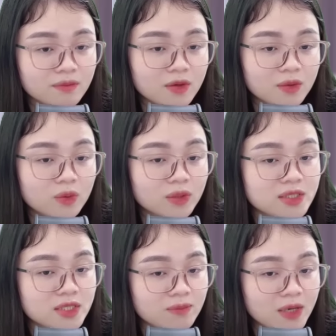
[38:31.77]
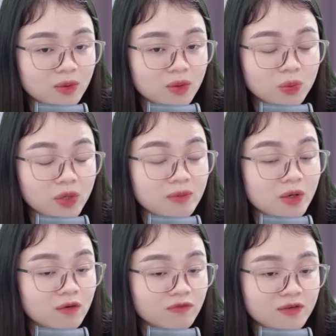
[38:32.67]
Cô thấy dì Bảy có tuổi mà
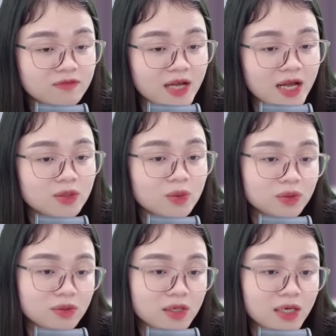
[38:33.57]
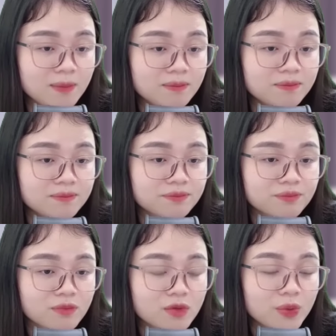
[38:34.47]
còn vất vả Cô thương lắm
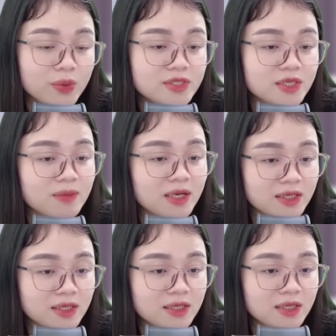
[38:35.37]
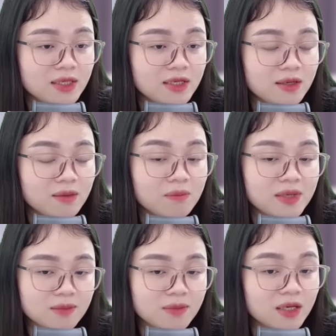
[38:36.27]
Khuyên dì Bảy nghỉ đi Mà
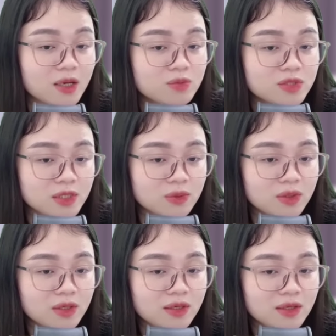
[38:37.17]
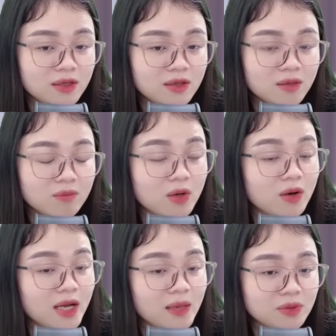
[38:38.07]
dì Bảy không chịu Bà còn
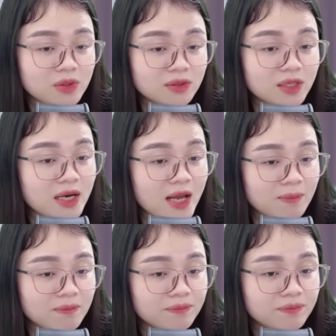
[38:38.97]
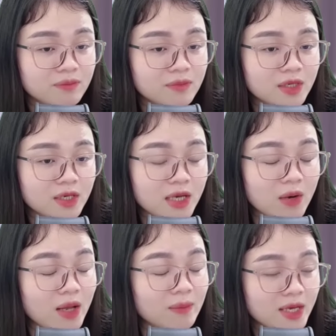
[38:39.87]
làm được thì làm Khi nào
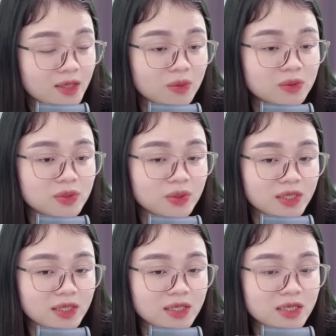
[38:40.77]
làm hết nổi rồi nghỉ